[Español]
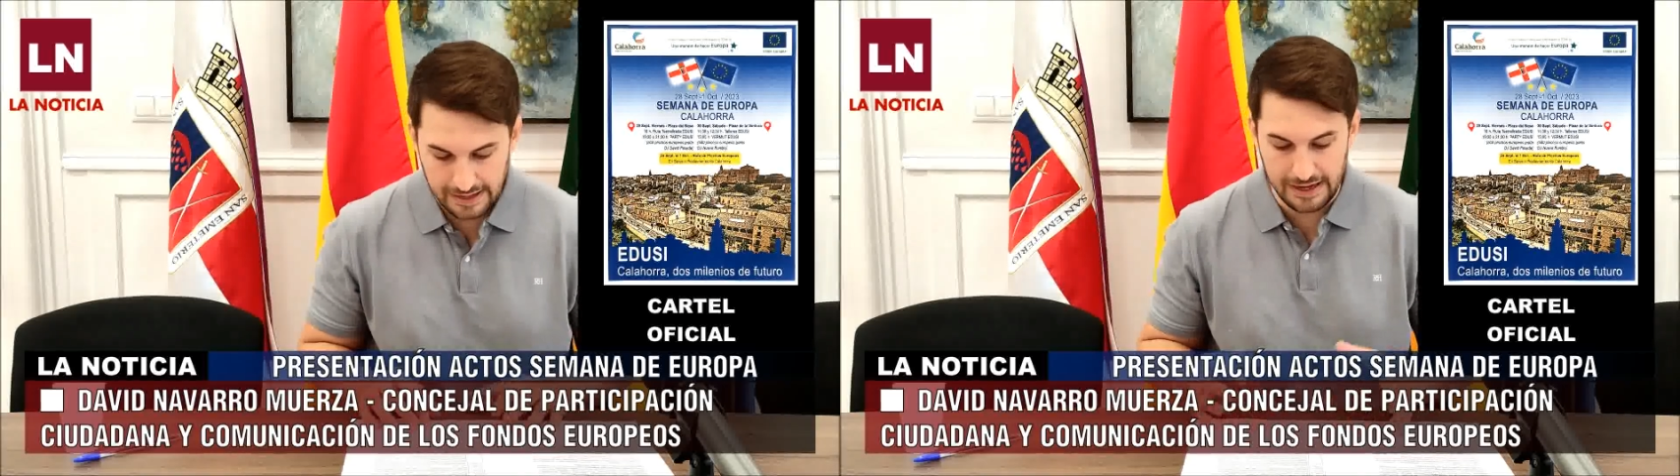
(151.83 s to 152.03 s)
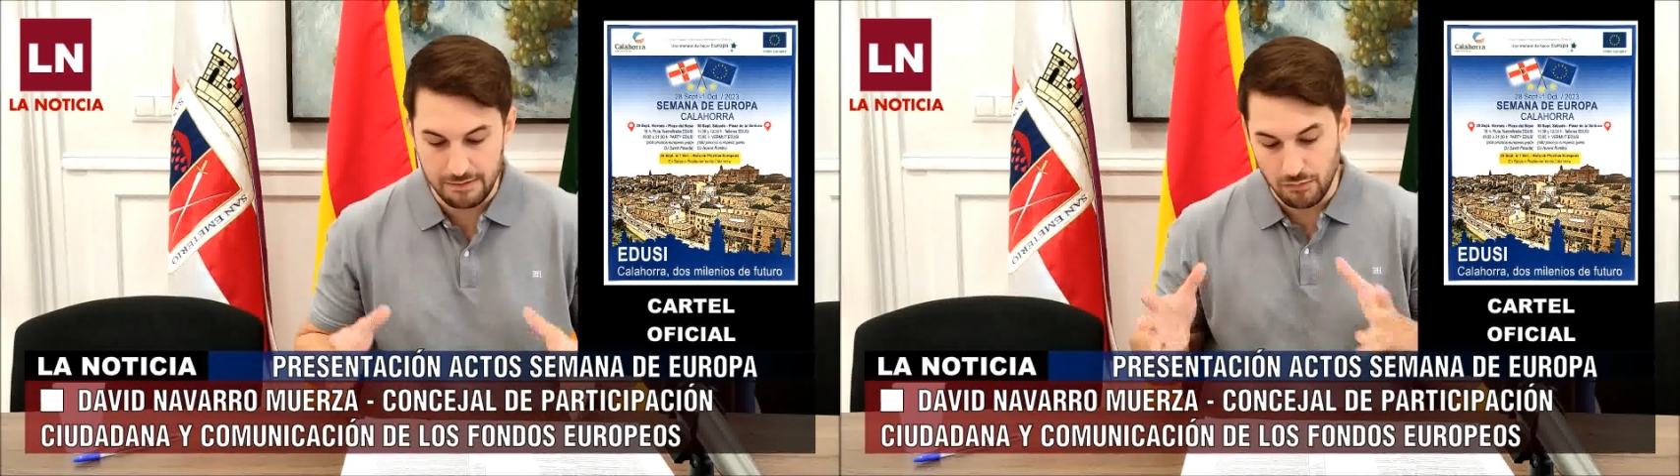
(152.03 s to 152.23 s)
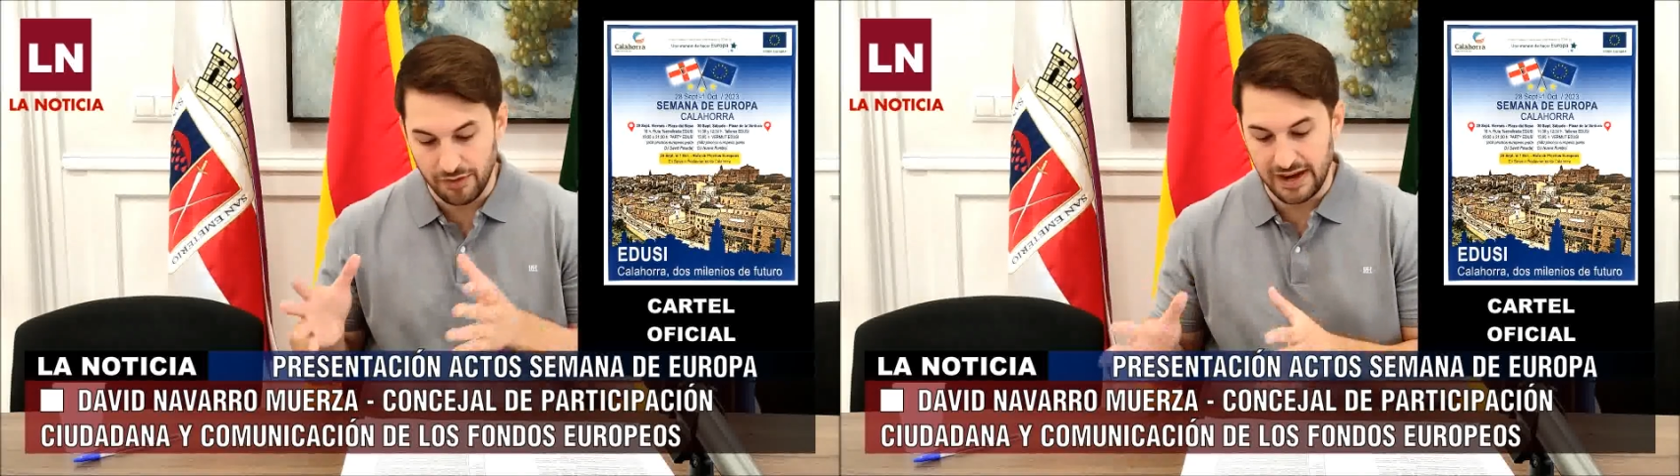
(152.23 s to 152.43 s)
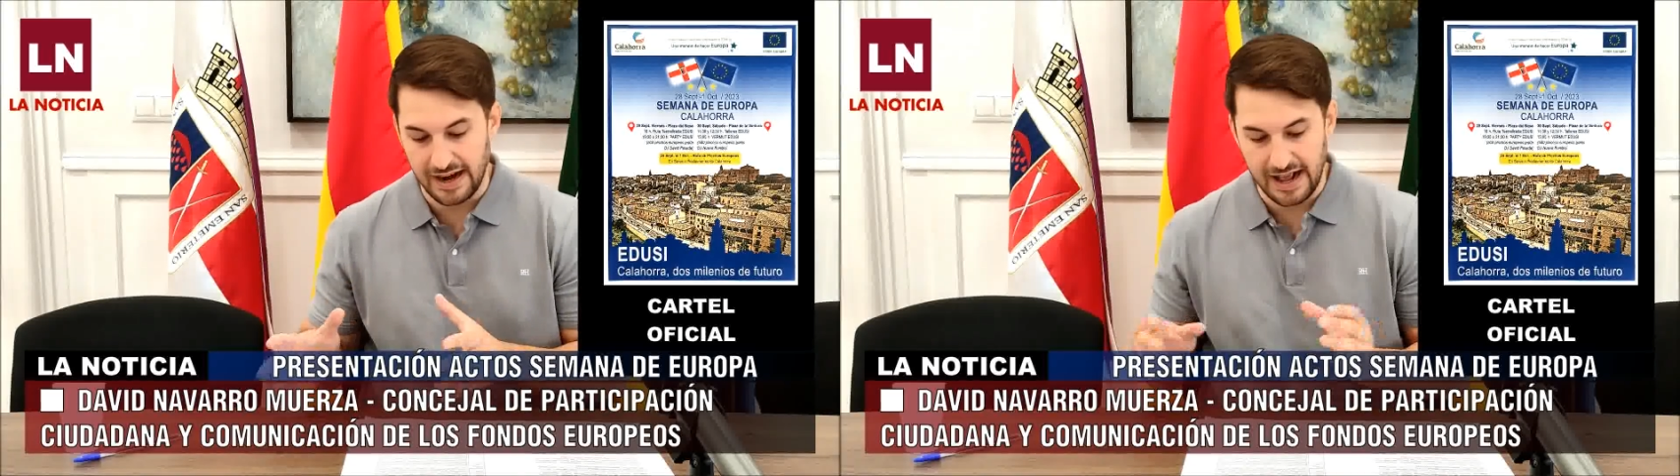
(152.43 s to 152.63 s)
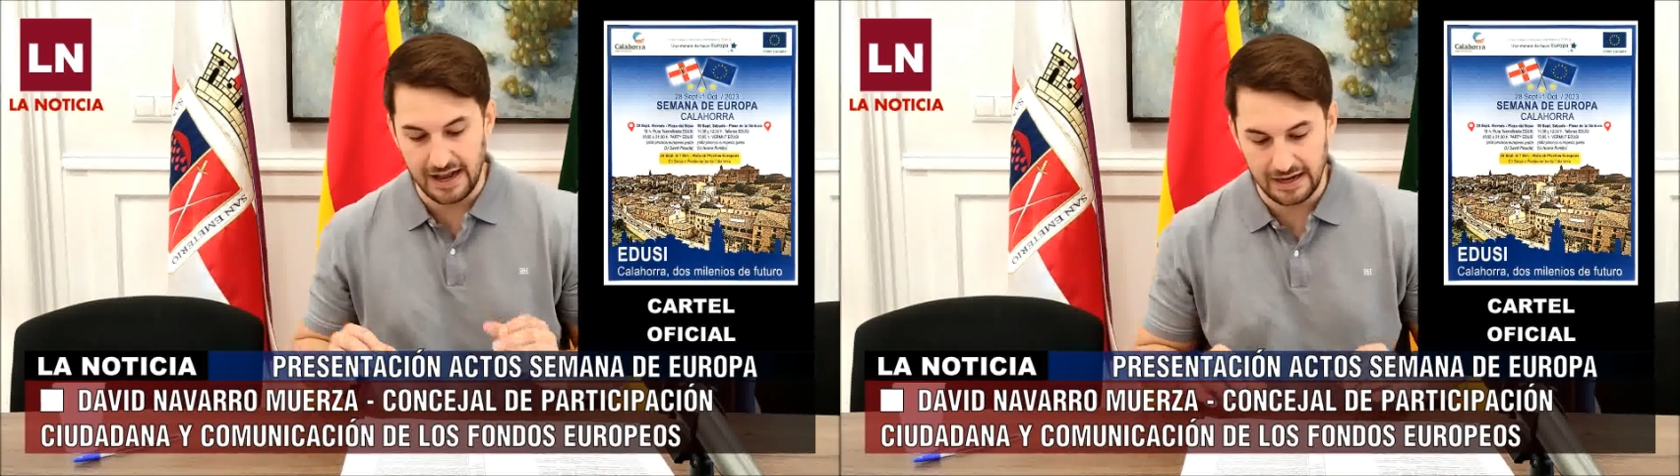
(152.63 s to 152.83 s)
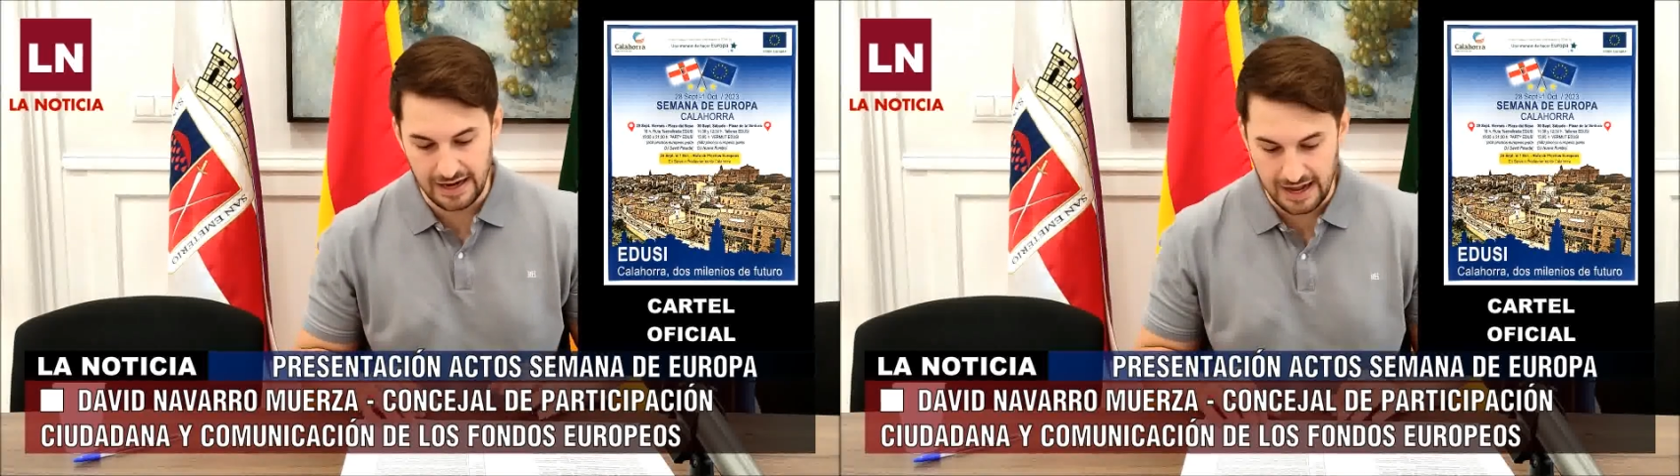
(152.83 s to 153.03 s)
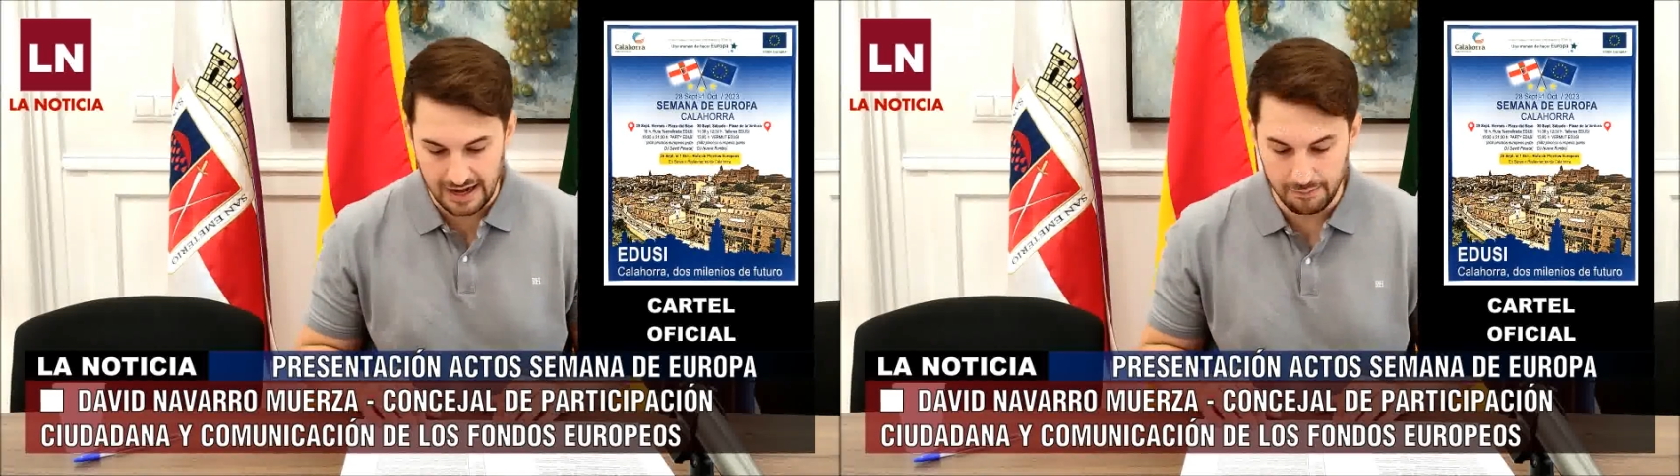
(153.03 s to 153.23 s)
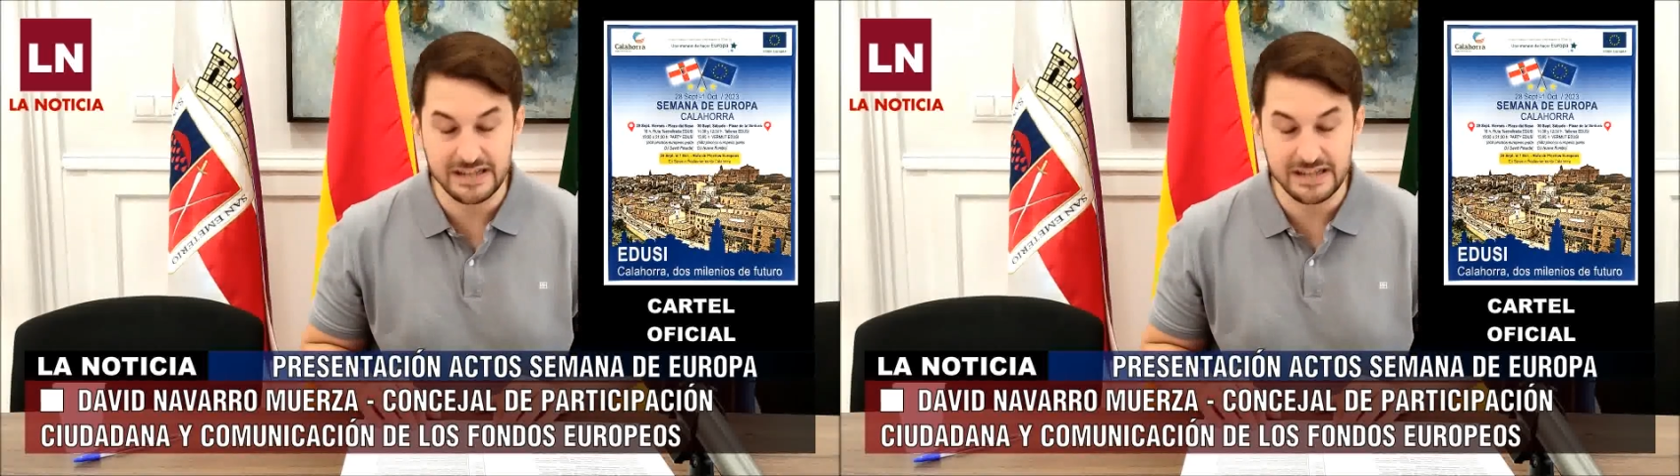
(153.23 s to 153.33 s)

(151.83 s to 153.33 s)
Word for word: y moderará la